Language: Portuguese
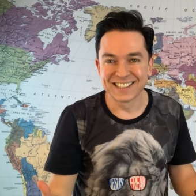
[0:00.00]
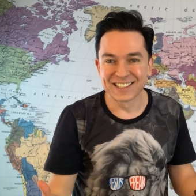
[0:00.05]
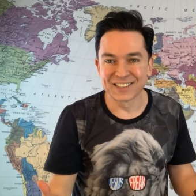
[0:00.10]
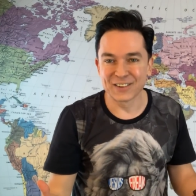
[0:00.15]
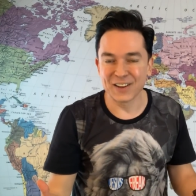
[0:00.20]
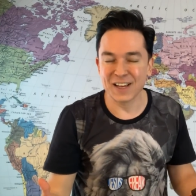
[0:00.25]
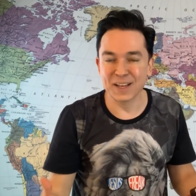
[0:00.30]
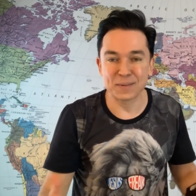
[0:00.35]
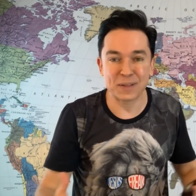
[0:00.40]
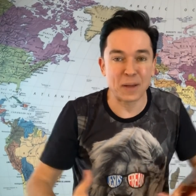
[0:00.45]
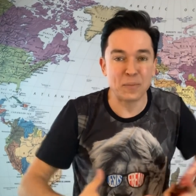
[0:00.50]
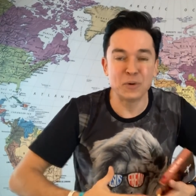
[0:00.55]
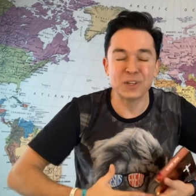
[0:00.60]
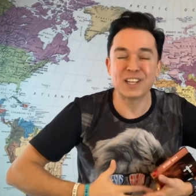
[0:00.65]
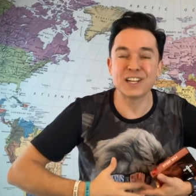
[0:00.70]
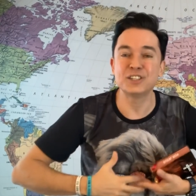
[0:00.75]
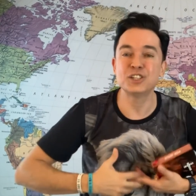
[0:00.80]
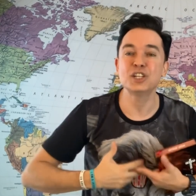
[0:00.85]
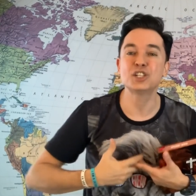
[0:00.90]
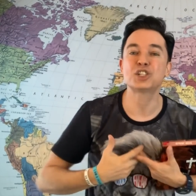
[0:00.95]
Né? Tem
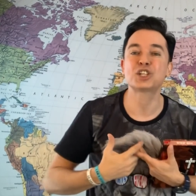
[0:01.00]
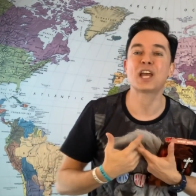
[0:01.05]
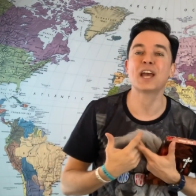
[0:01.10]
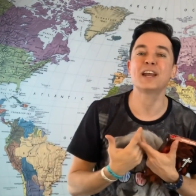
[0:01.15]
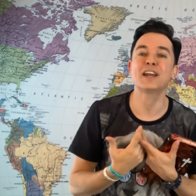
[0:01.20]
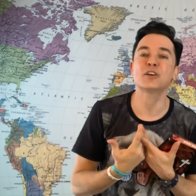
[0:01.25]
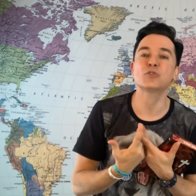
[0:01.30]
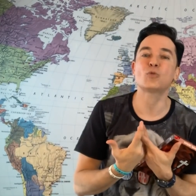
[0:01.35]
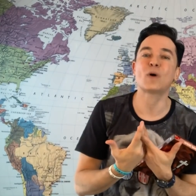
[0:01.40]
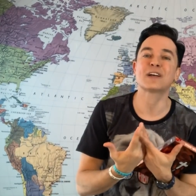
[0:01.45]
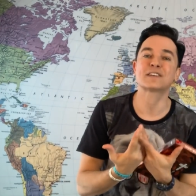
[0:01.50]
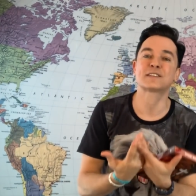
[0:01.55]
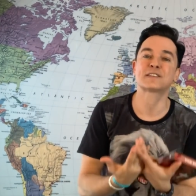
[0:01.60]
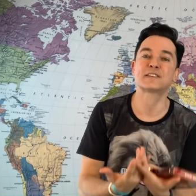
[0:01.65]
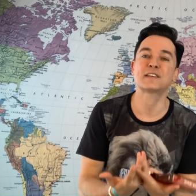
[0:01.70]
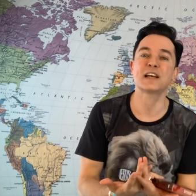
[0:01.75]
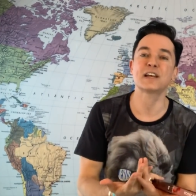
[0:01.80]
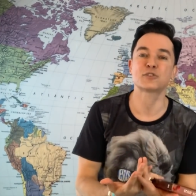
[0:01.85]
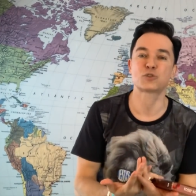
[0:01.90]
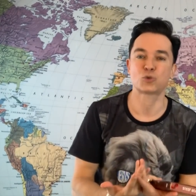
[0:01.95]
muita gente querendo
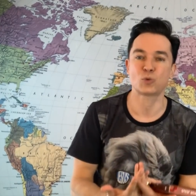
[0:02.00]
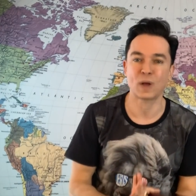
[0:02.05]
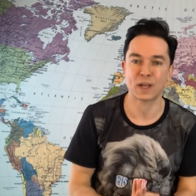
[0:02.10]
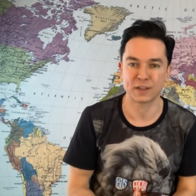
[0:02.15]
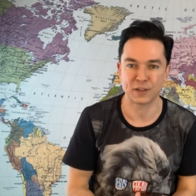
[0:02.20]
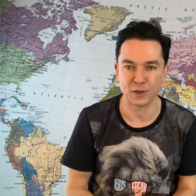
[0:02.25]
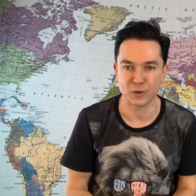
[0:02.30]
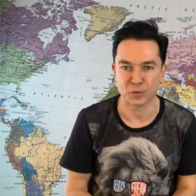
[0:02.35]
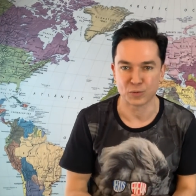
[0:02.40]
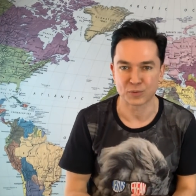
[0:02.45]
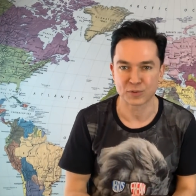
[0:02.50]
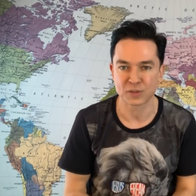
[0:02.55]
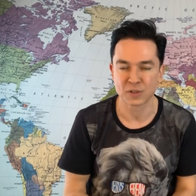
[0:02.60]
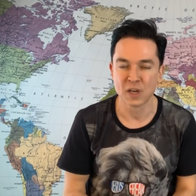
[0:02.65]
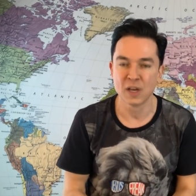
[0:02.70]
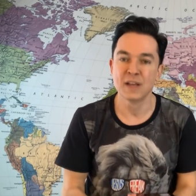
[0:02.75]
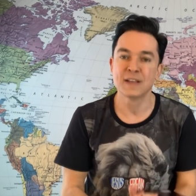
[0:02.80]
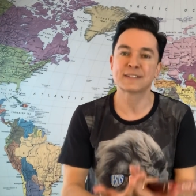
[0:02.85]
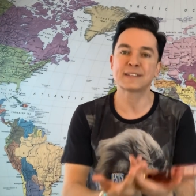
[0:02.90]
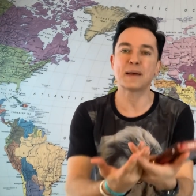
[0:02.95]
acesso a Deus.
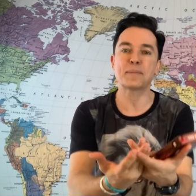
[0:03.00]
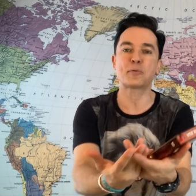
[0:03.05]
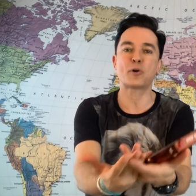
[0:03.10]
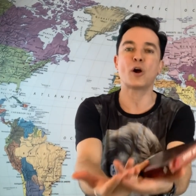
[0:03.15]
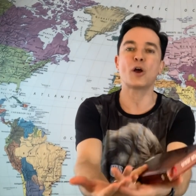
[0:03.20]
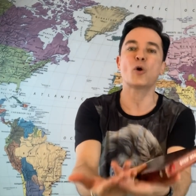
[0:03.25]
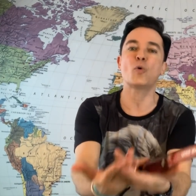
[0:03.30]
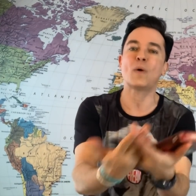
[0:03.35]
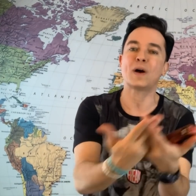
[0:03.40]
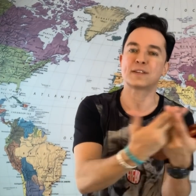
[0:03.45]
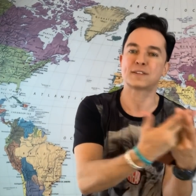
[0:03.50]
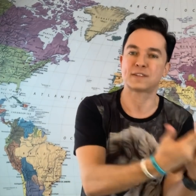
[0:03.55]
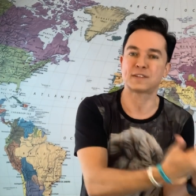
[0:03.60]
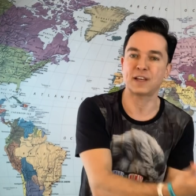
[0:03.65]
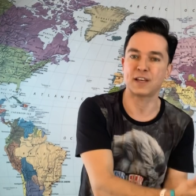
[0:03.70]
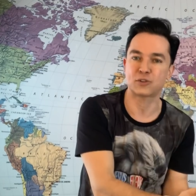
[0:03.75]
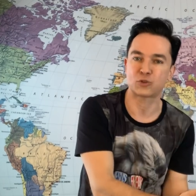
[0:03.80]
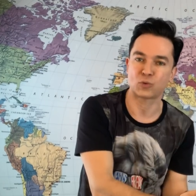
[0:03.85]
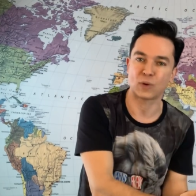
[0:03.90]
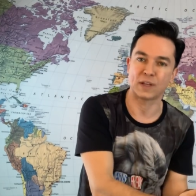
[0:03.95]
Sabe qual é o
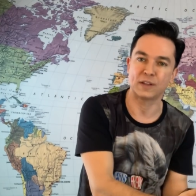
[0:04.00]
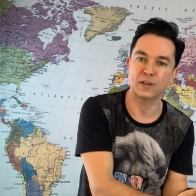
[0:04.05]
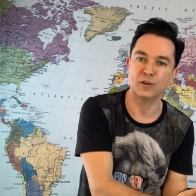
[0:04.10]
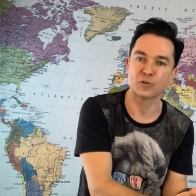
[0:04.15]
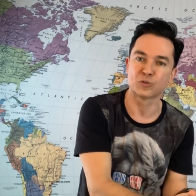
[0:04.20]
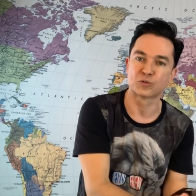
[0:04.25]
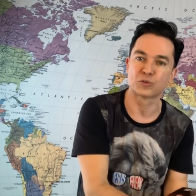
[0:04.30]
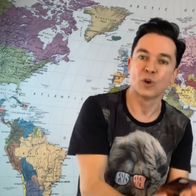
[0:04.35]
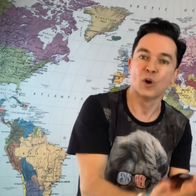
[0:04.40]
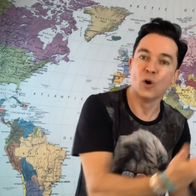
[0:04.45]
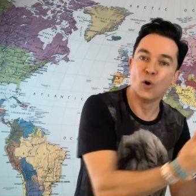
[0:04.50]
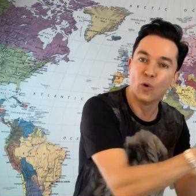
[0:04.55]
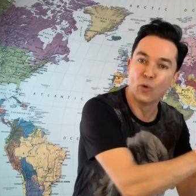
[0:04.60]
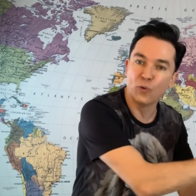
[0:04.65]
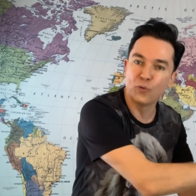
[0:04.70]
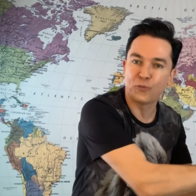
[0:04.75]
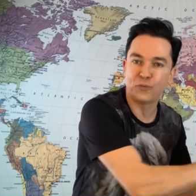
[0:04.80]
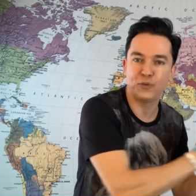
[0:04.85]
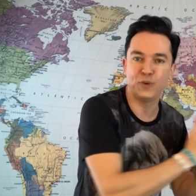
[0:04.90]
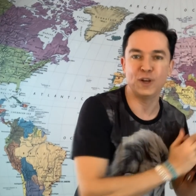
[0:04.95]
acesso a Deus?
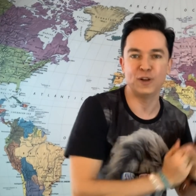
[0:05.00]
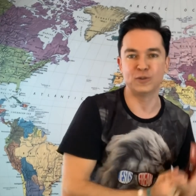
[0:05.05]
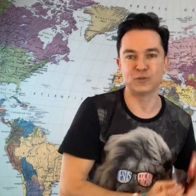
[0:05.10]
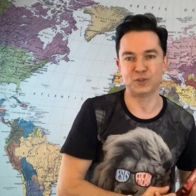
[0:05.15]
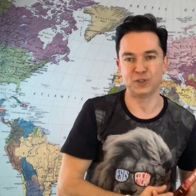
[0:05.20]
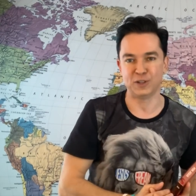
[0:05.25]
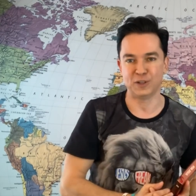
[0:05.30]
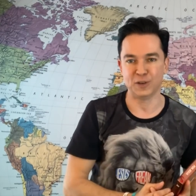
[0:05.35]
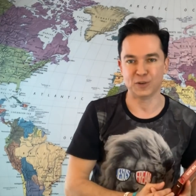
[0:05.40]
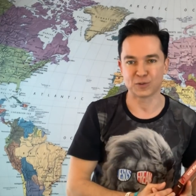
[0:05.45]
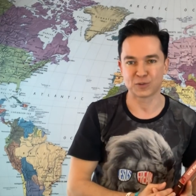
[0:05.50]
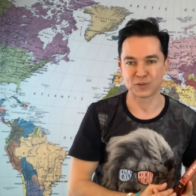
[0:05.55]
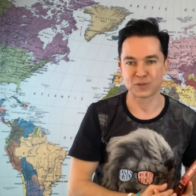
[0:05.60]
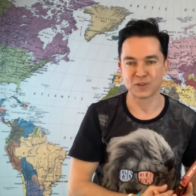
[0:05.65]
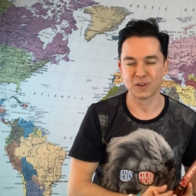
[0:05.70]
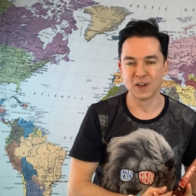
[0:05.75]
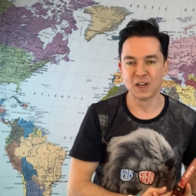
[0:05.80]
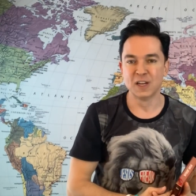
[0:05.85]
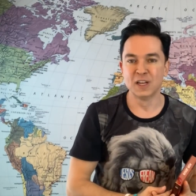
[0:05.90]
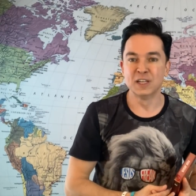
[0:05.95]
O Filho de
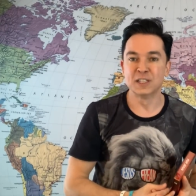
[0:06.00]
Deus.